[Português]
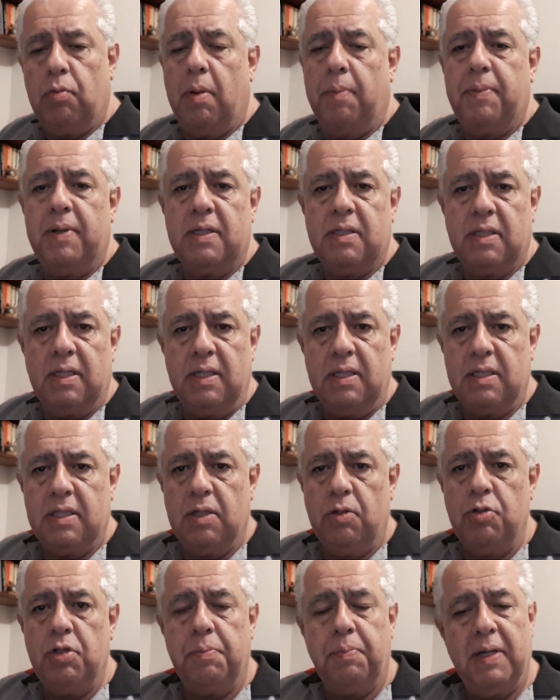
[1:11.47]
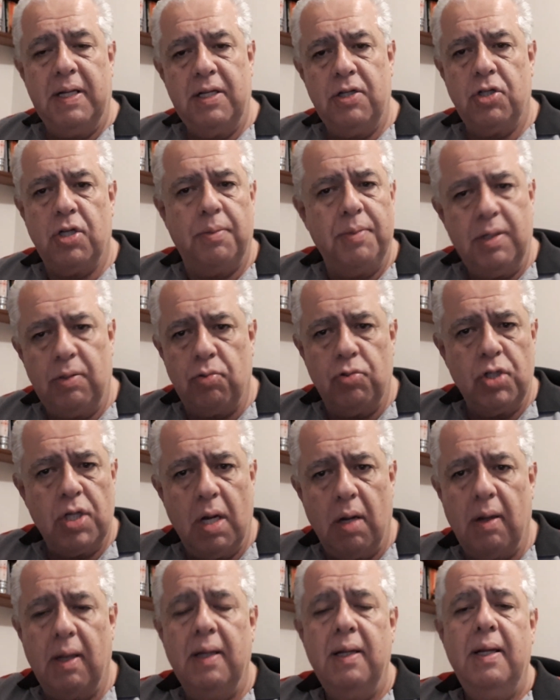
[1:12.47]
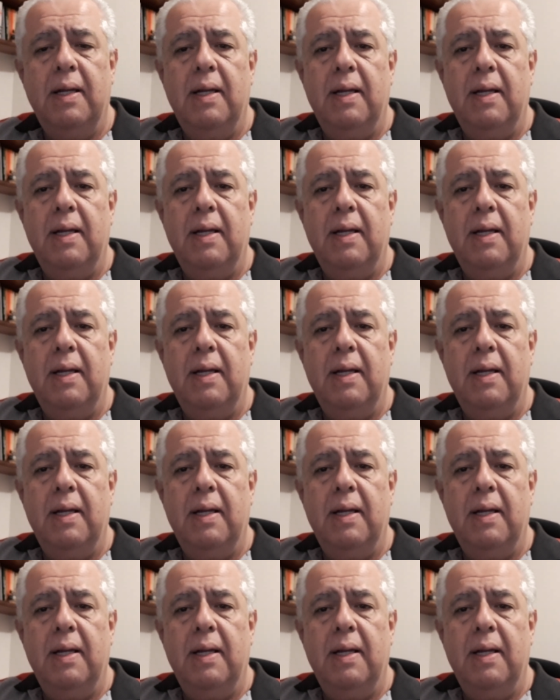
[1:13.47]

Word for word: uma prescrição de planejamento de aula